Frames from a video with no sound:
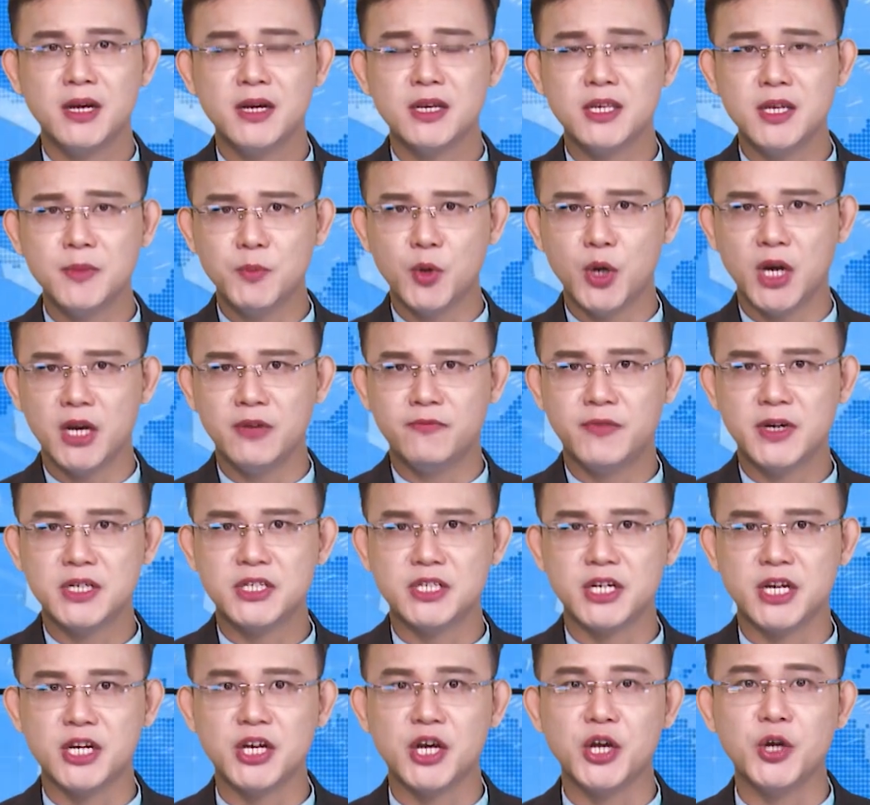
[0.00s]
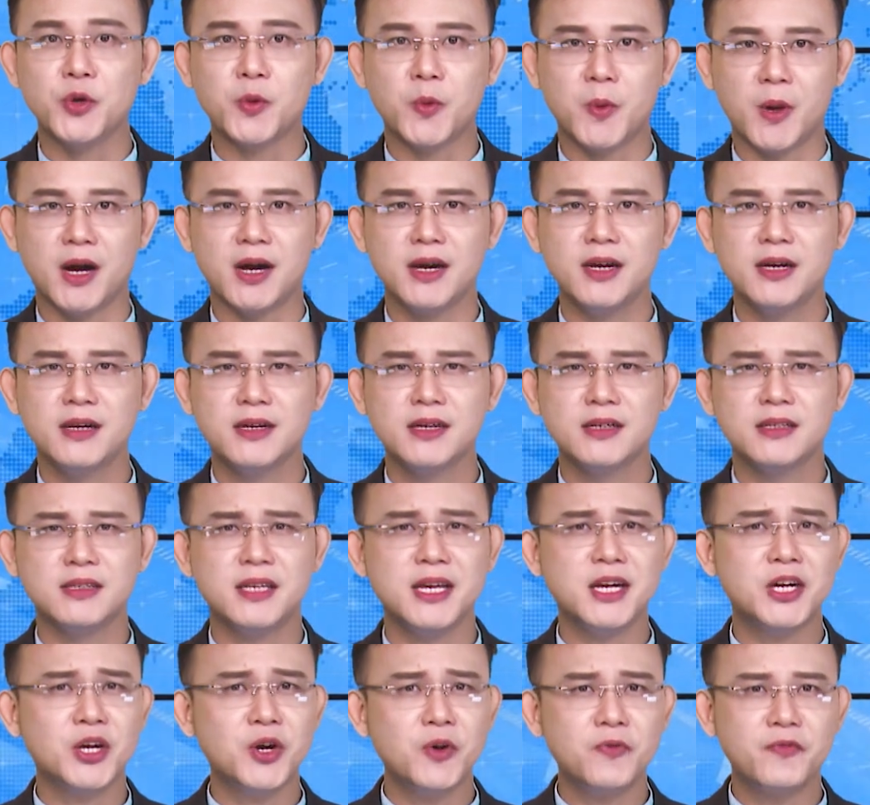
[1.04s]
giúp mô hình phát triển hiệu quả
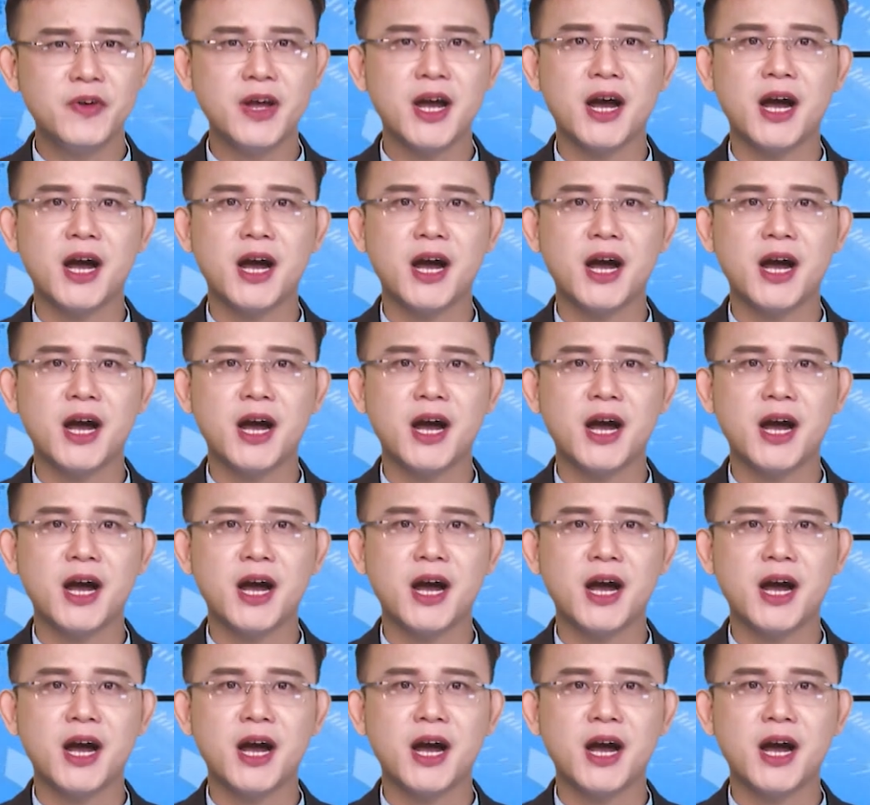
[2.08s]
thì không phải